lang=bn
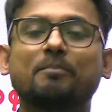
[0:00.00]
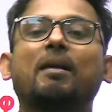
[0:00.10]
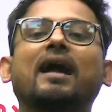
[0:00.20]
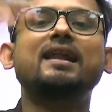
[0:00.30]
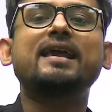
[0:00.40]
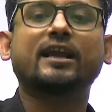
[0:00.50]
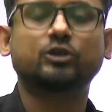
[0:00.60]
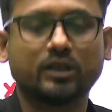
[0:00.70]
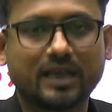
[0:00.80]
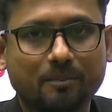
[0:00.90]
মানে বাড়লে
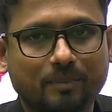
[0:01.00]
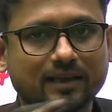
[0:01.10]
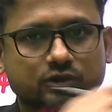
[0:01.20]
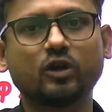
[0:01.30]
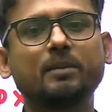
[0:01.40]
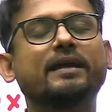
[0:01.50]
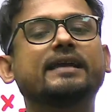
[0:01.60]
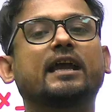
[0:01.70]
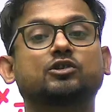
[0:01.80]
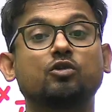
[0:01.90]
একশো থেকে প্লাস করে বাই
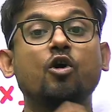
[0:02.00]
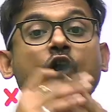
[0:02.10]
একশো